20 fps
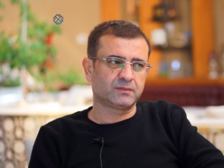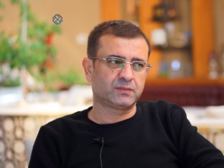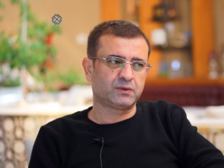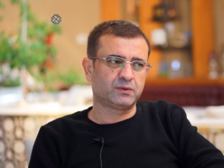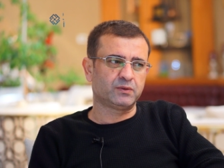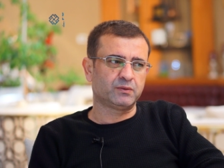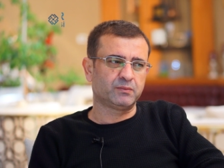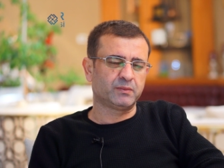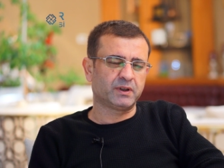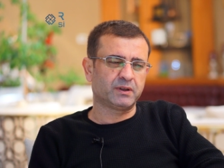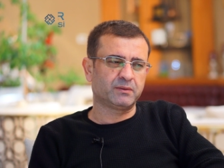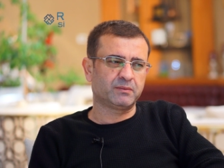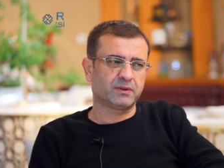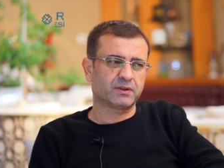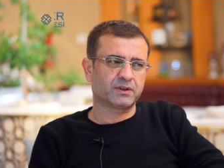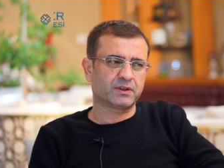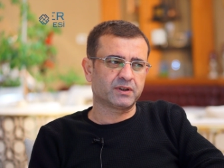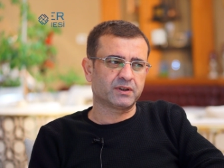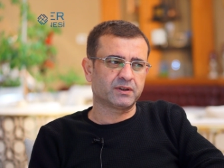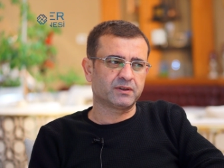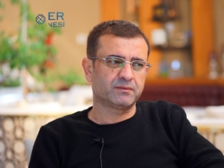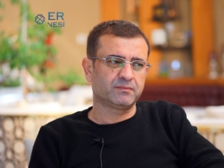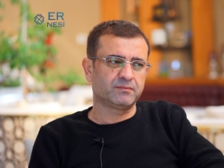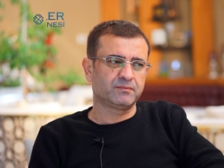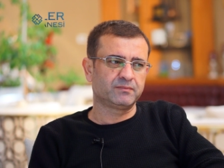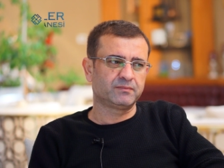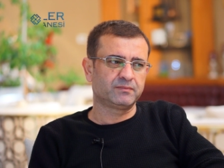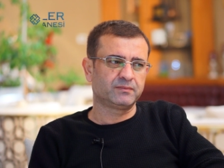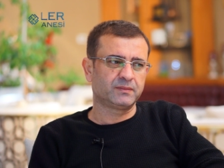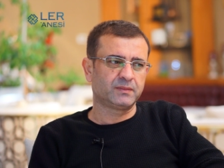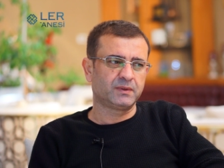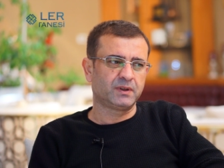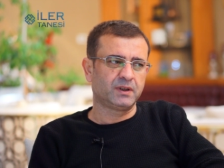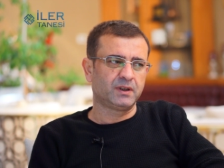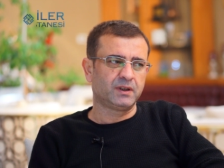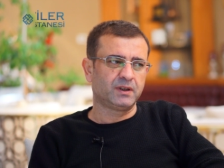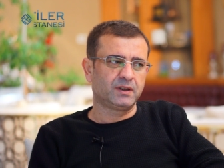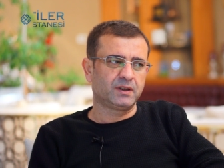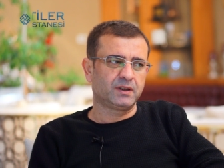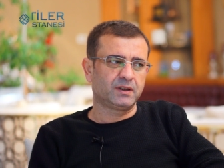sürmeye başladım.
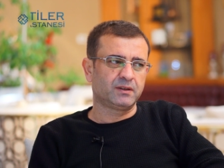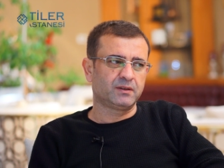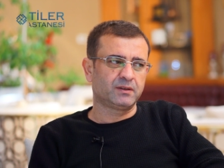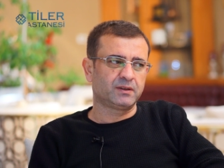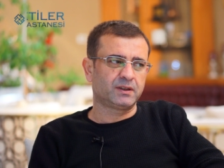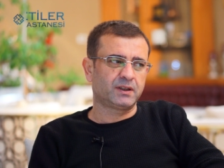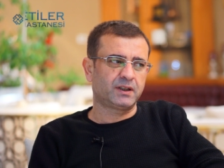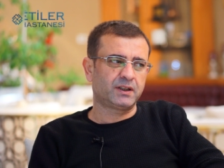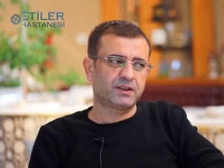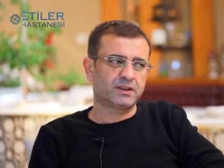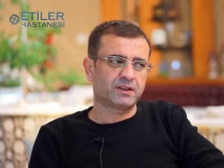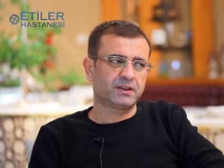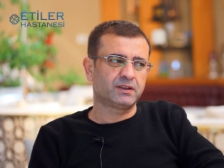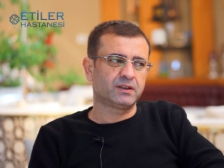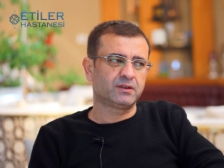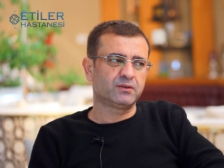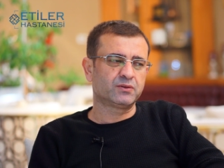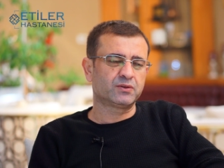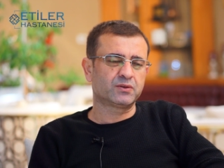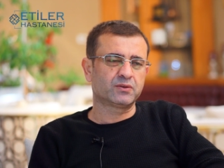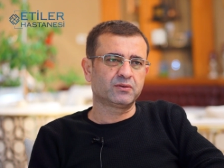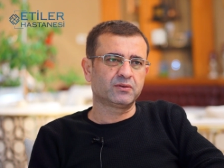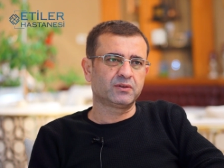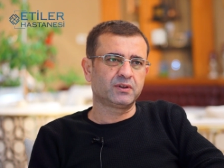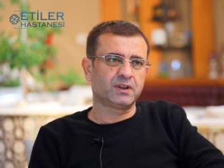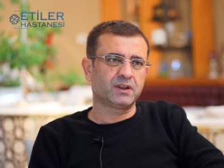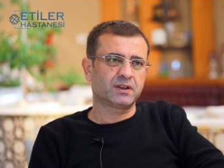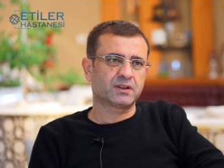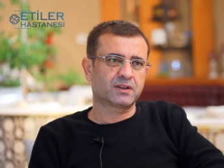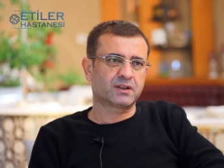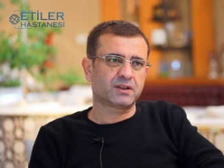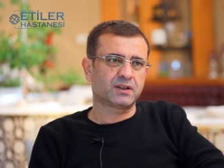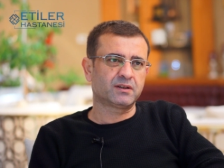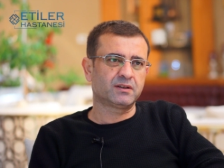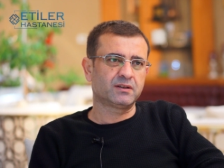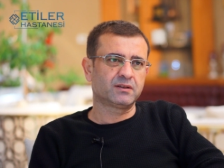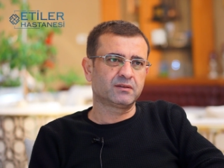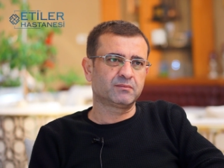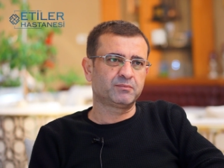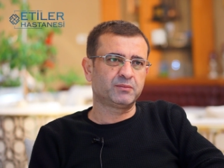Ee, her şeyden önce
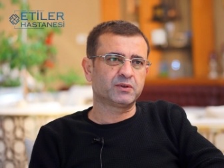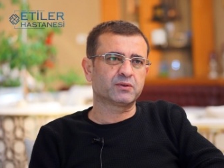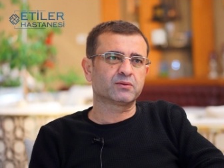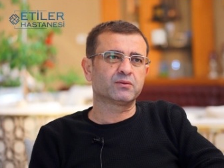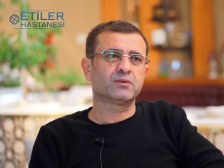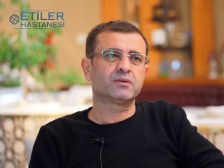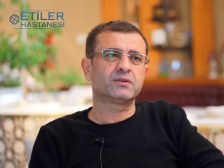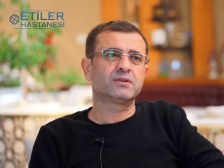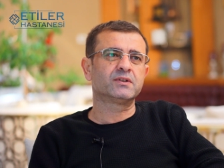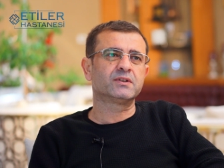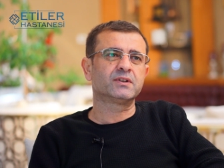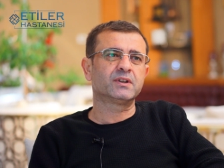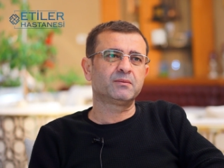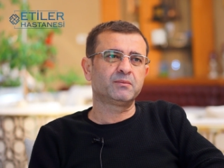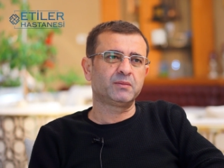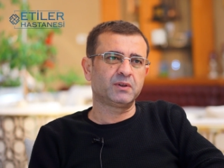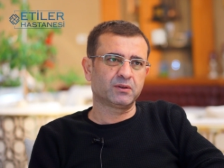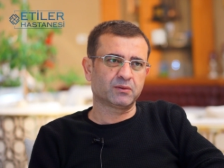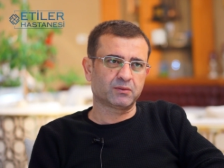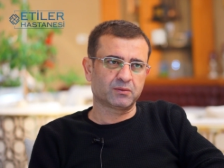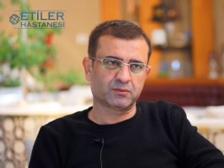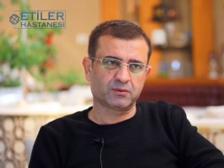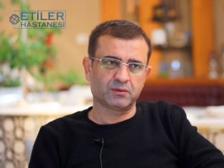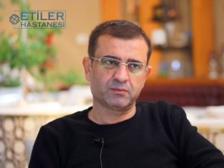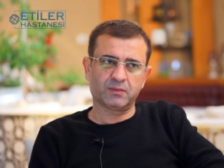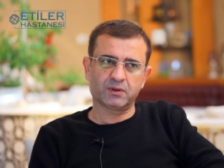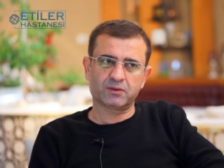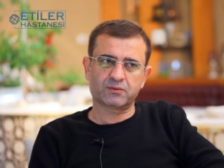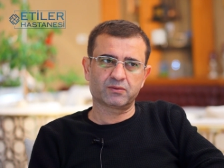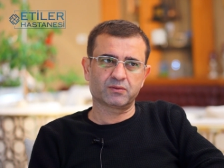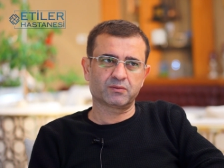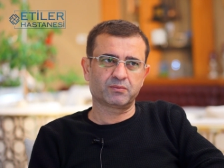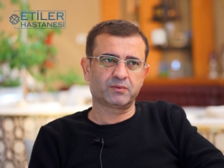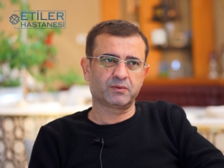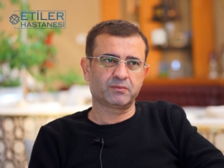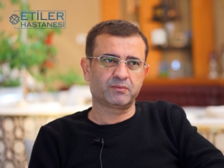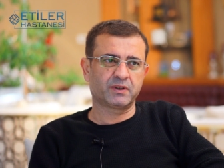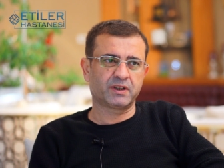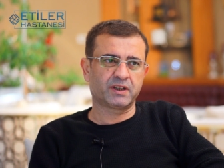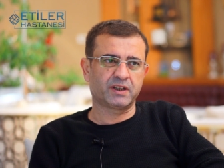ilaçların psikolojisinden bile kurtulmak çok
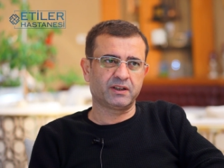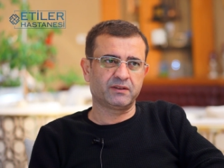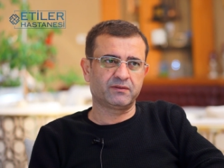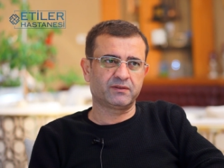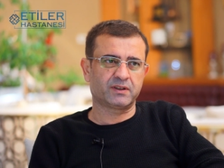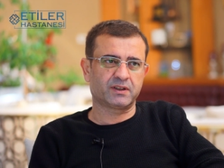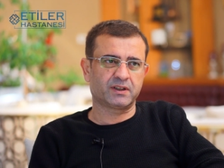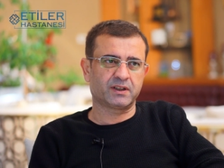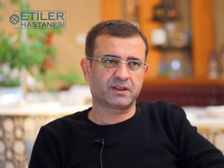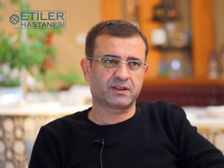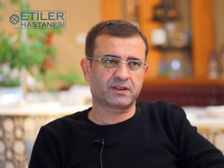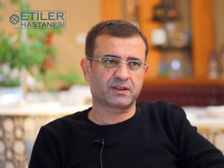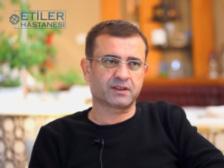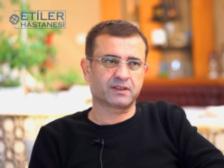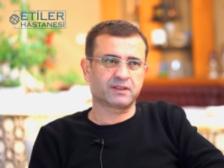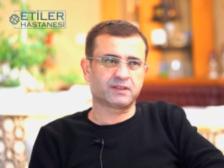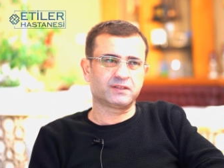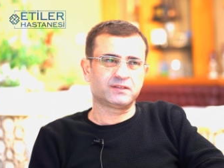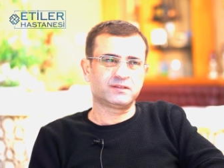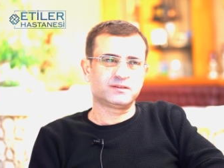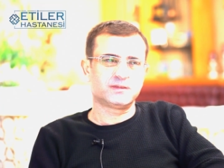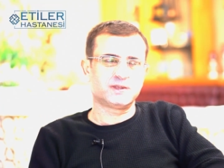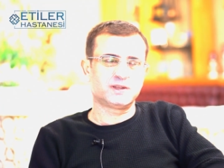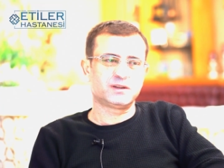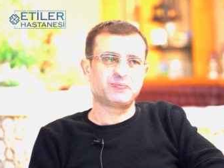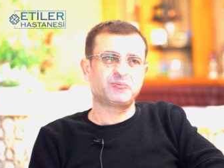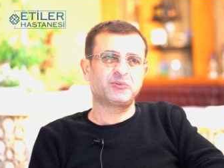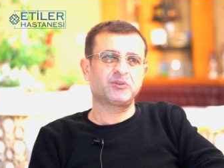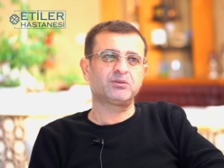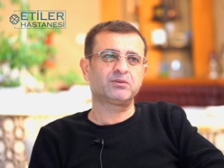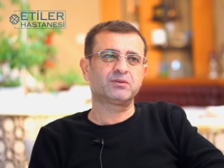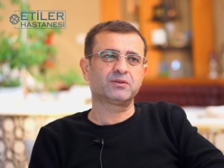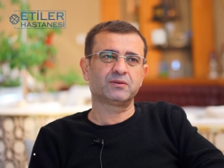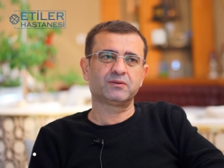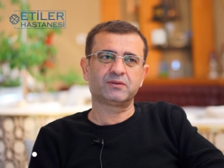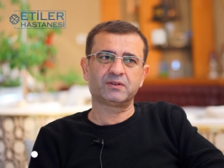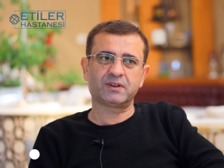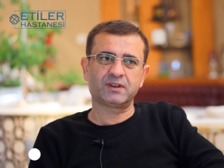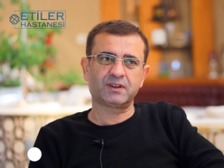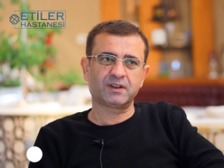büyük bir keyiftir gerçekten. Alper Hoca
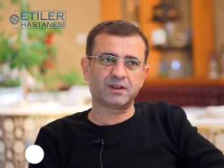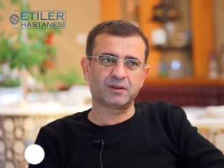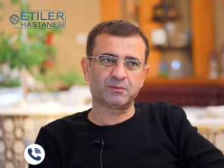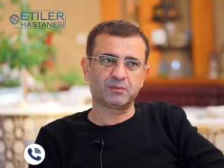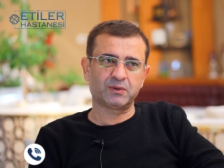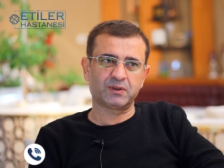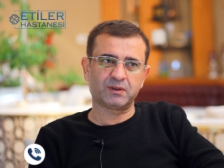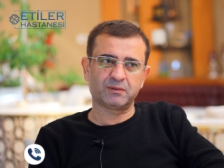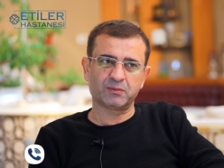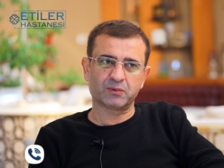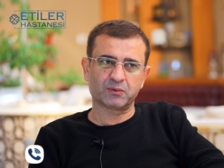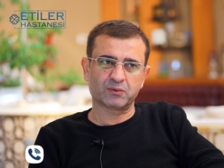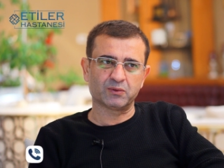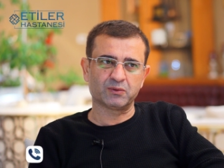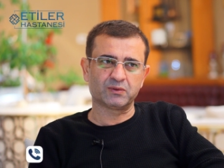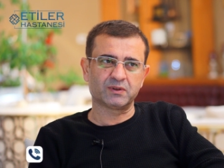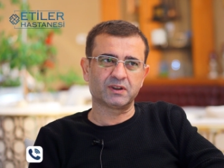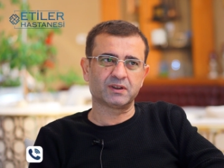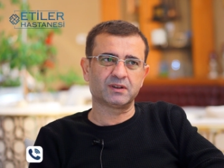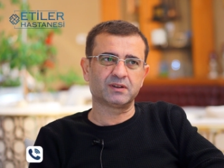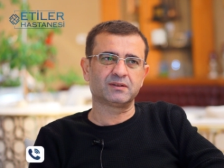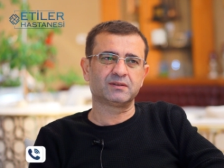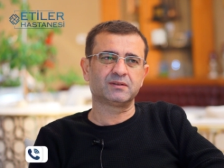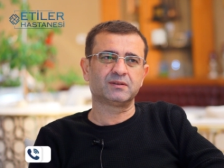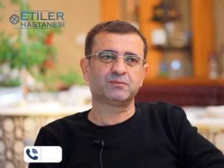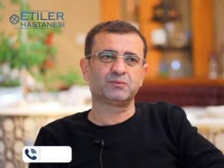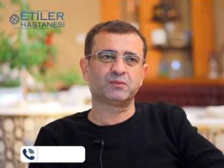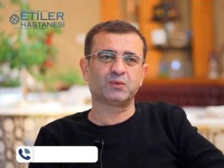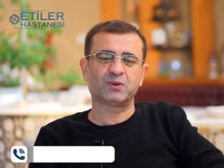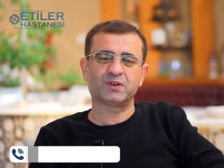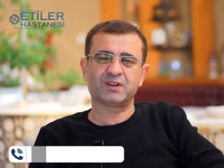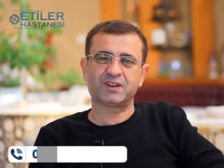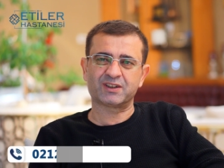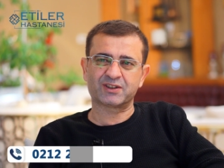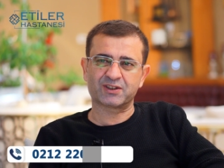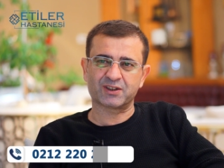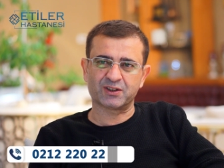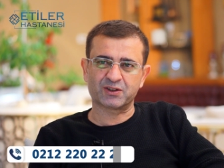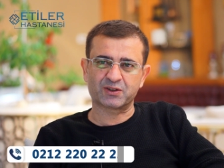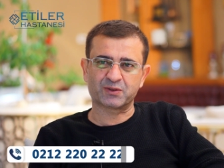özellikle böyle bir konuda bu kadar
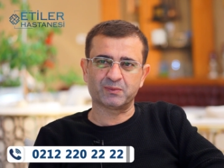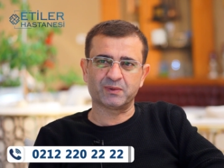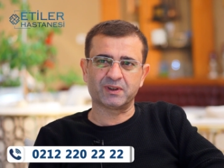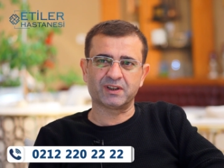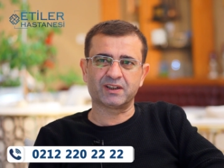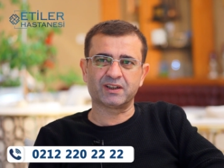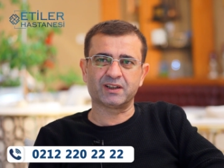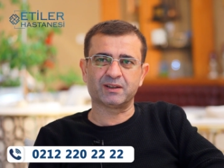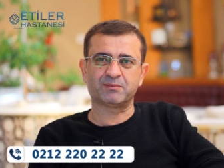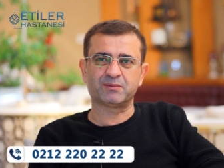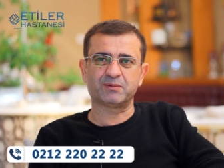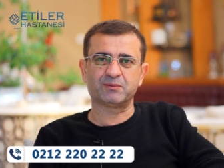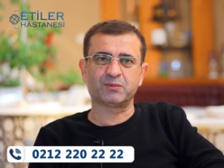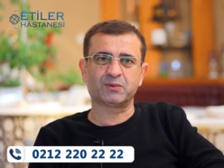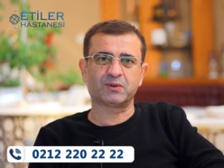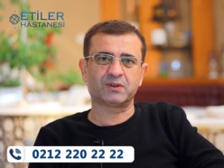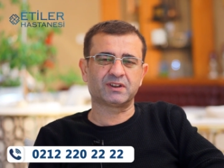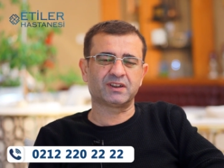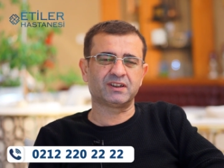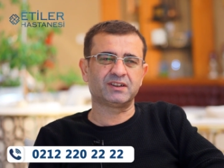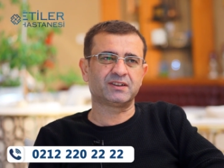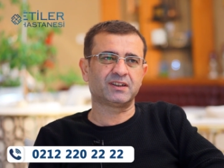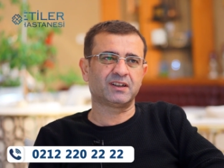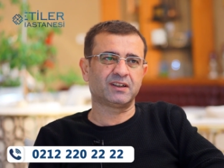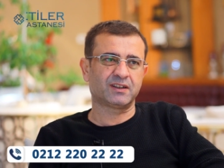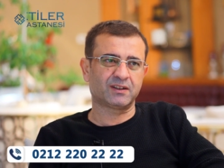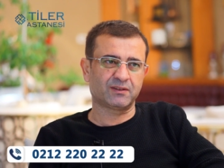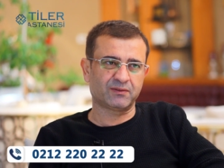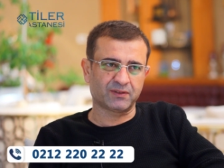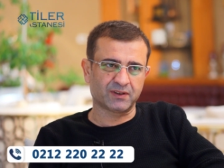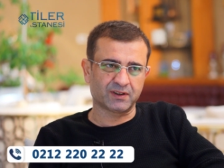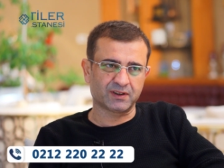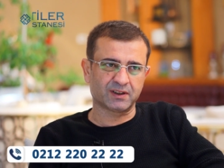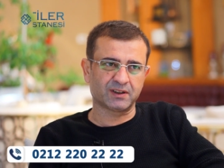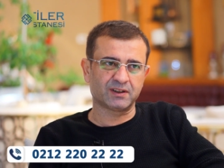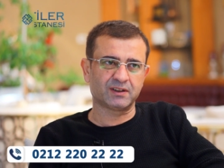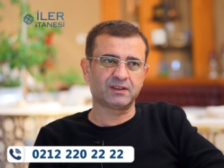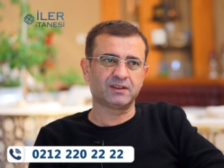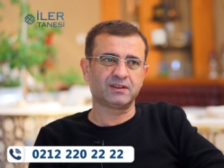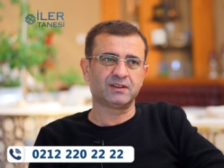çalışmalar yapıyor, bu kadar insanlara
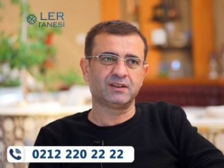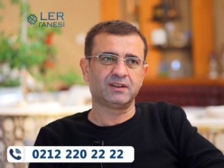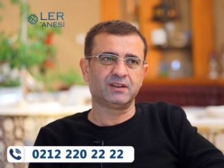faydalı